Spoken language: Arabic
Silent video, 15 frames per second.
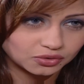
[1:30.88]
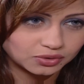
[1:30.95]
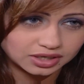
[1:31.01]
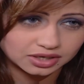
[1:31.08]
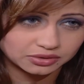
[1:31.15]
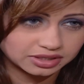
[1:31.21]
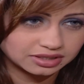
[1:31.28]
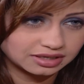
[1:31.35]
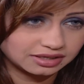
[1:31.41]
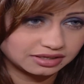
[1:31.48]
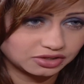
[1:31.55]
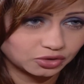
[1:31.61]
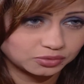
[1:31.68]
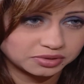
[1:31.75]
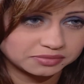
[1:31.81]
وانا اوعدك
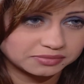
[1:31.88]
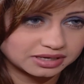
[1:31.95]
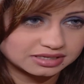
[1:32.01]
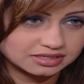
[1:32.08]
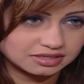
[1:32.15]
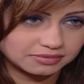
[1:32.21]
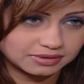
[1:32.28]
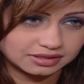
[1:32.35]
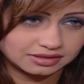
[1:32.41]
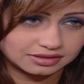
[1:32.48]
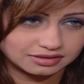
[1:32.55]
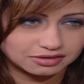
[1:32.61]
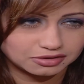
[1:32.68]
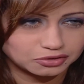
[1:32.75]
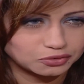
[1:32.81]
ان عمري ما هسيبك
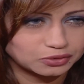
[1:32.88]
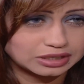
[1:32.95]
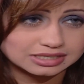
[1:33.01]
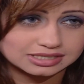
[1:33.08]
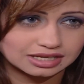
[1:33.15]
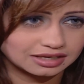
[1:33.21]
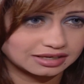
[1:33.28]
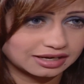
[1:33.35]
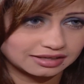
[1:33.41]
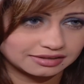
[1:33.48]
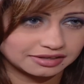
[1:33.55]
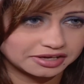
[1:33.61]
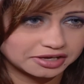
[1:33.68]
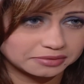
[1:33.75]
ولا استغنى عنك